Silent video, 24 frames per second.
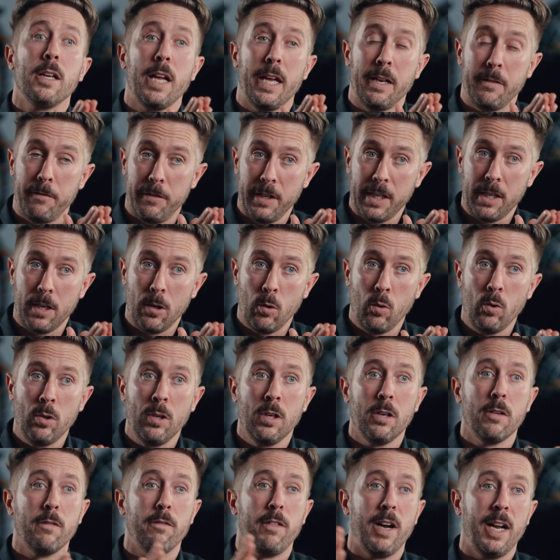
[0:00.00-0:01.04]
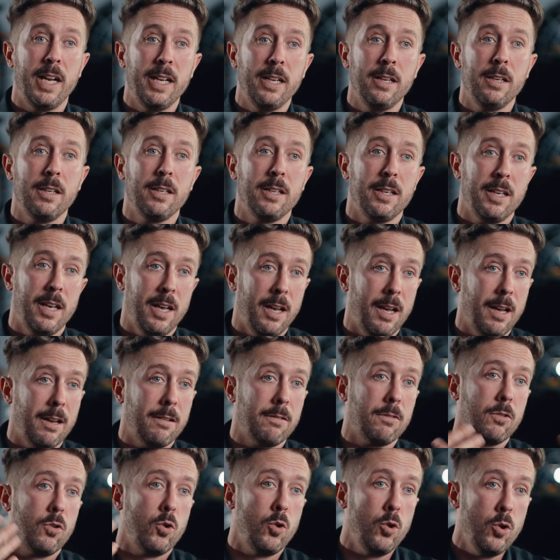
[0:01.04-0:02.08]
Entwicklung, weil
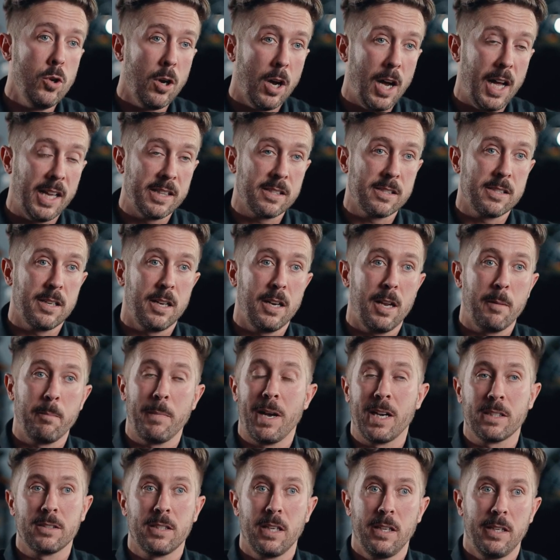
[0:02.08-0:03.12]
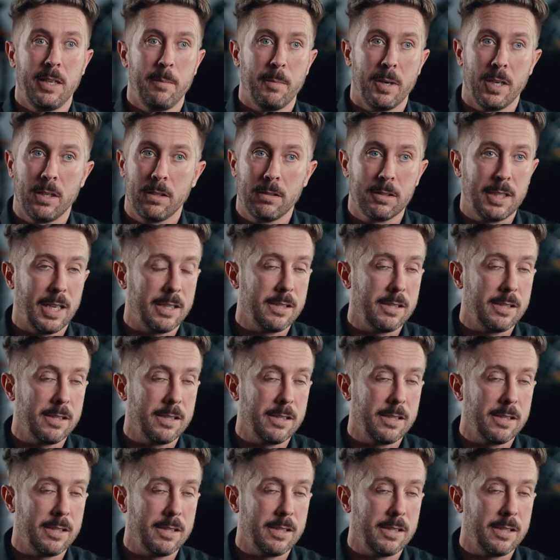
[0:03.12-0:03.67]
höhere Anzahl an Marktteilnehmer.